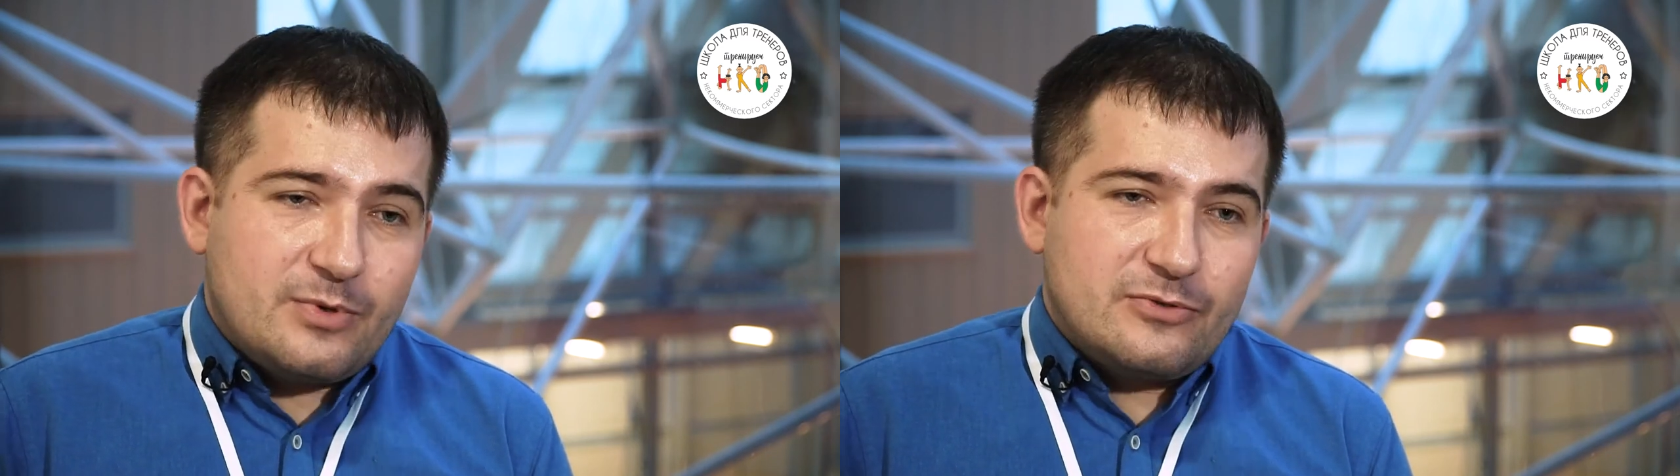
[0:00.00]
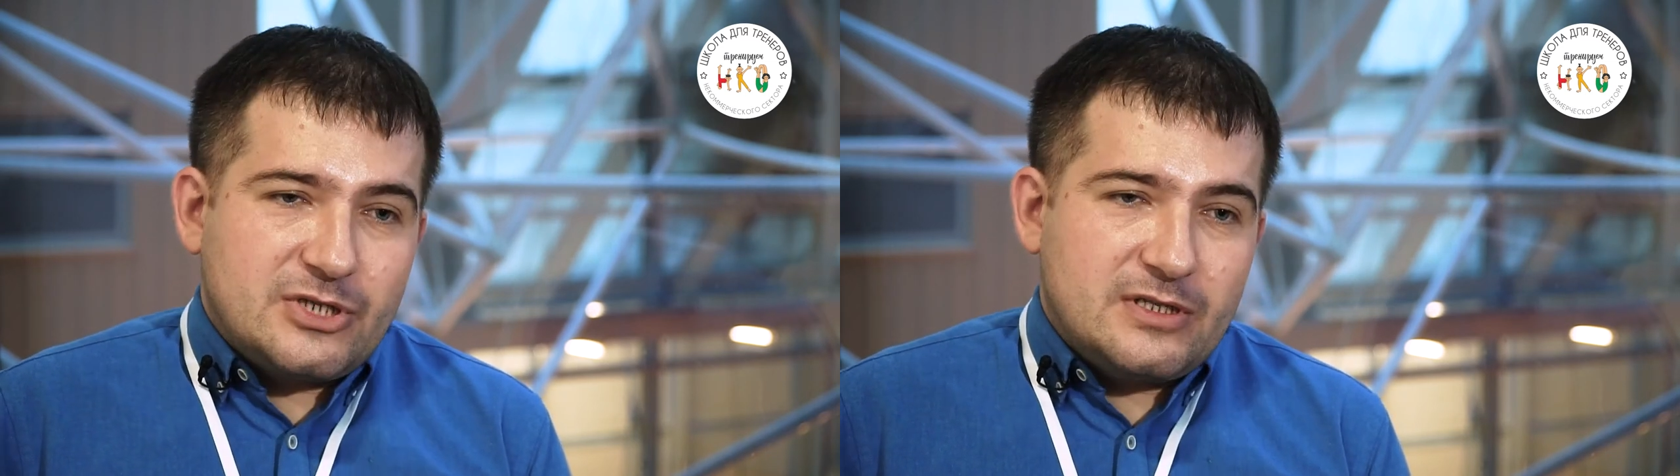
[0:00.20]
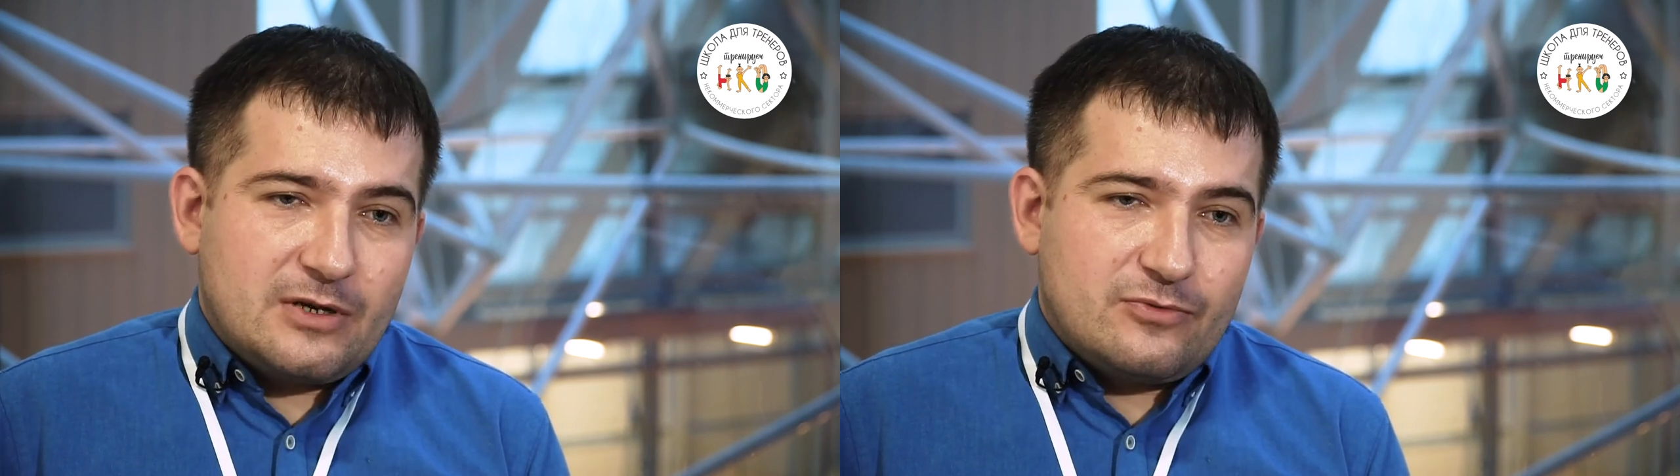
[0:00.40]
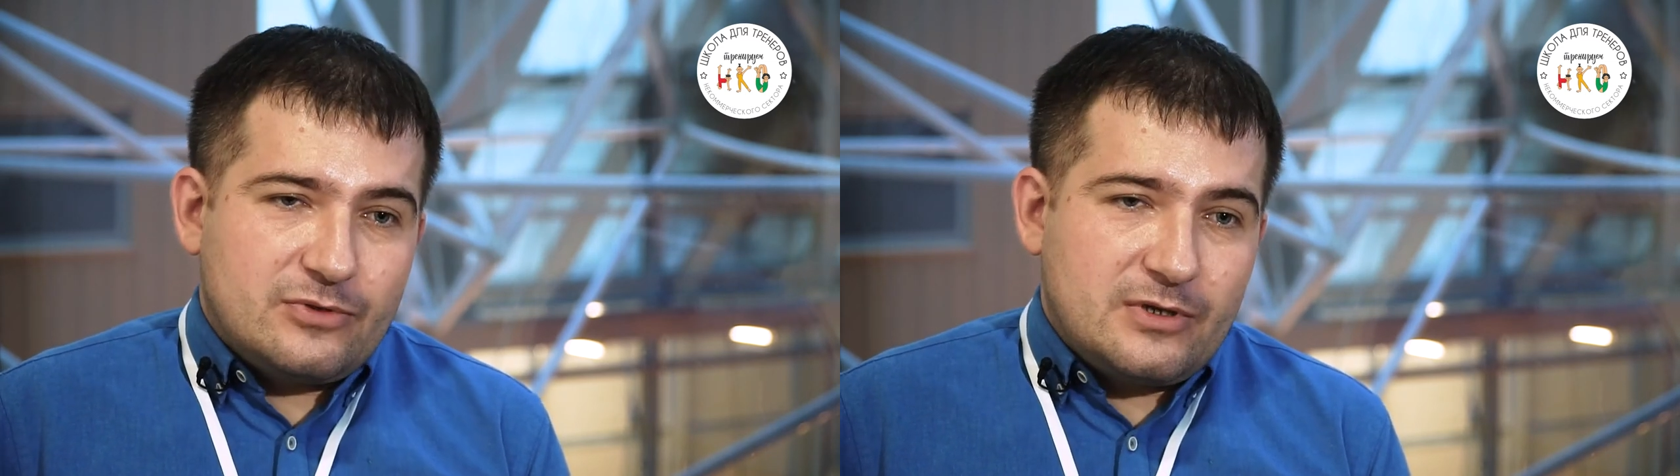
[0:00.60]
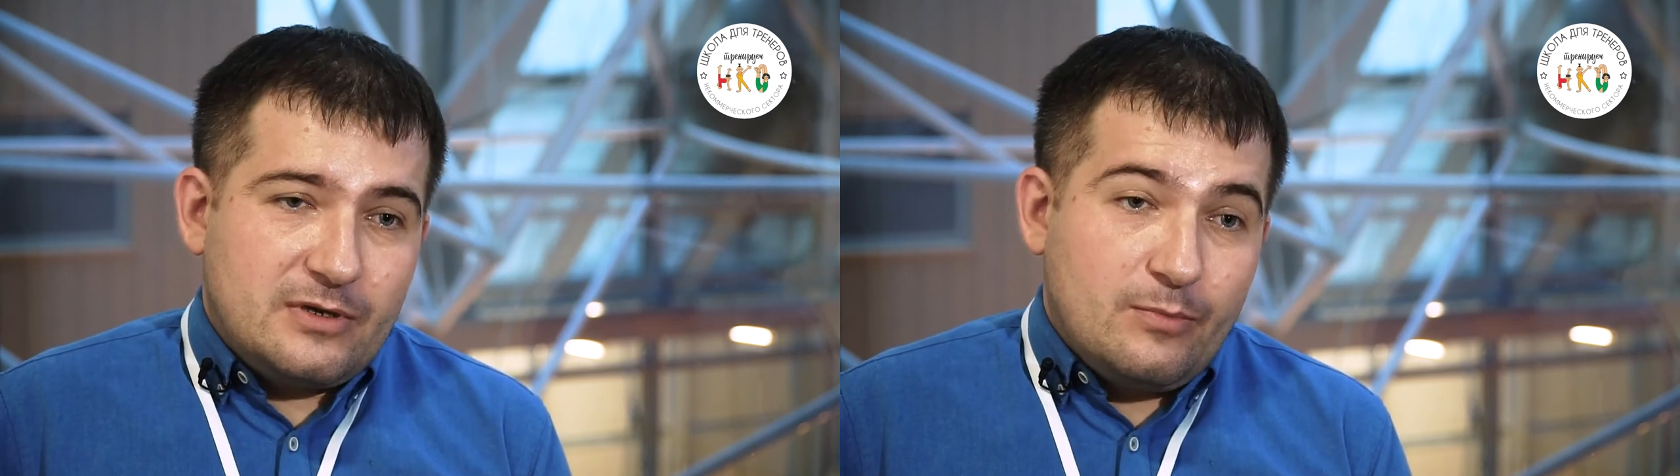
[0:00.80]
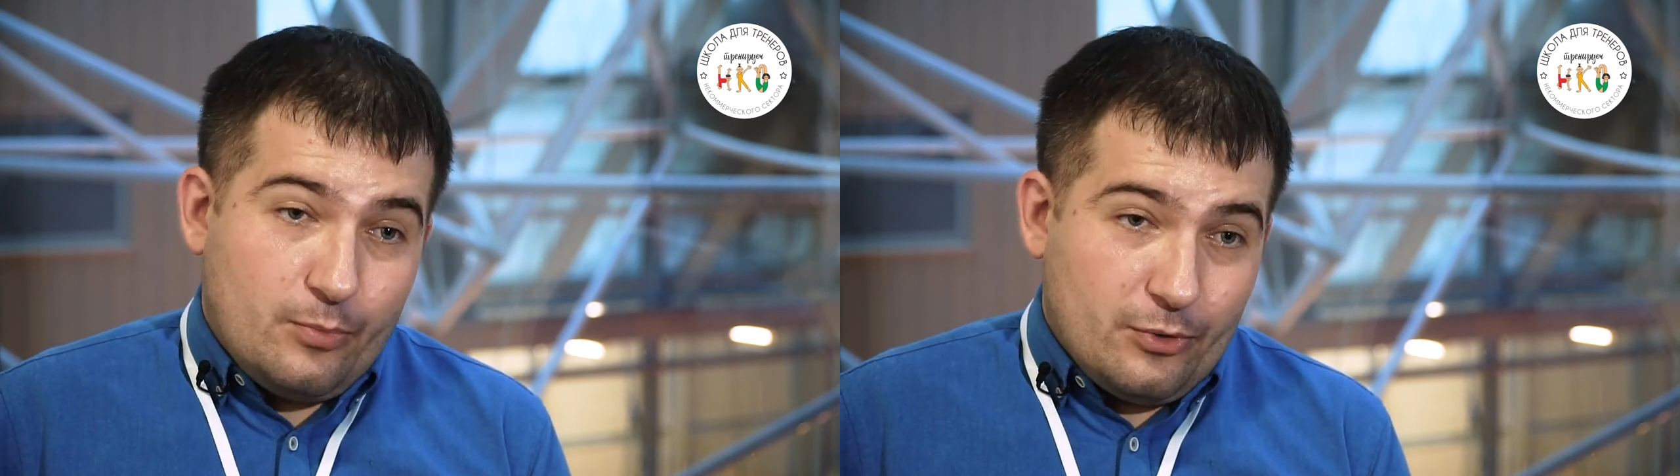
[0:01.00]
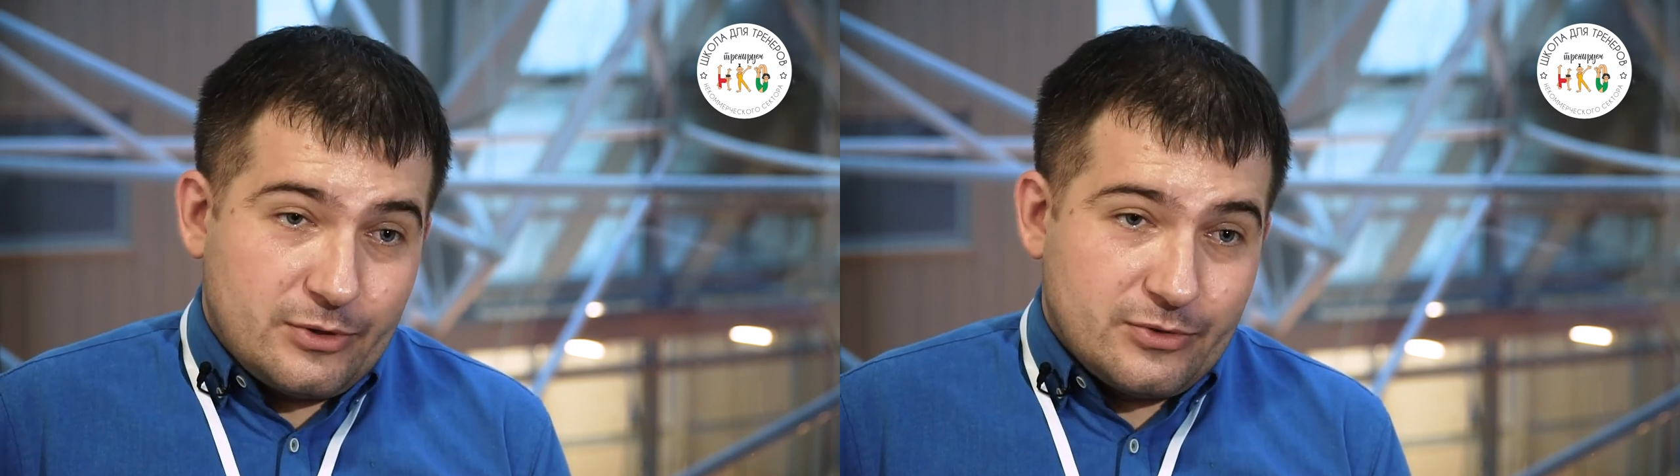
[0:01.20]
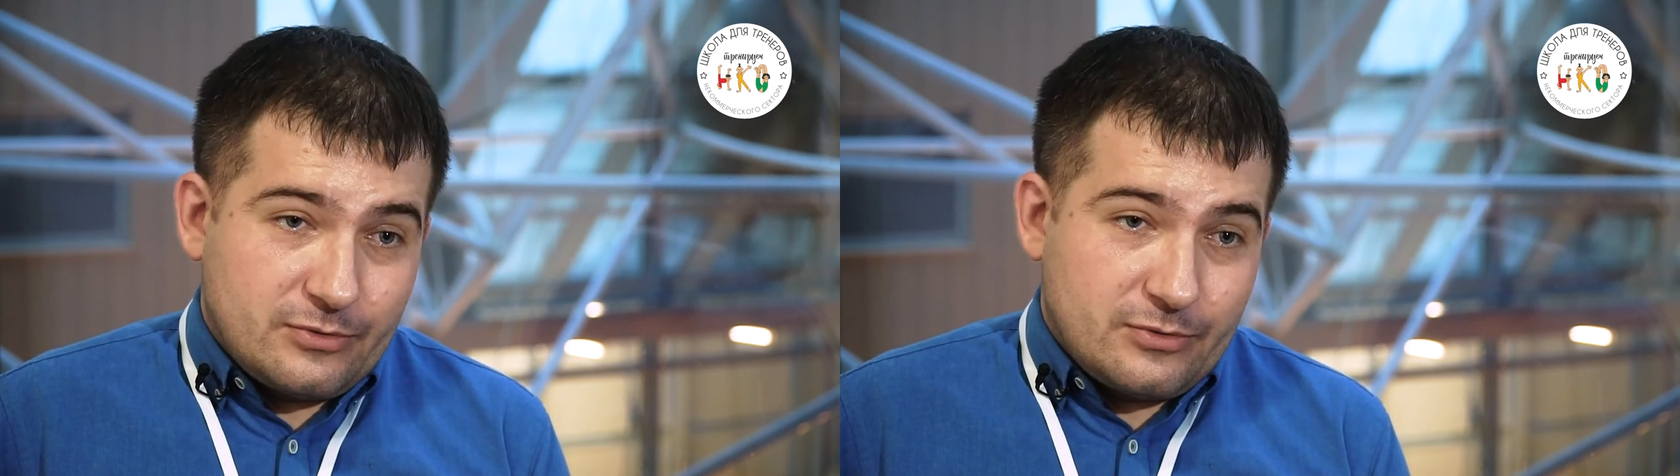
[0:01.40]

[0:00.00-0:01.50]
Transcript: получал какую-то пользу.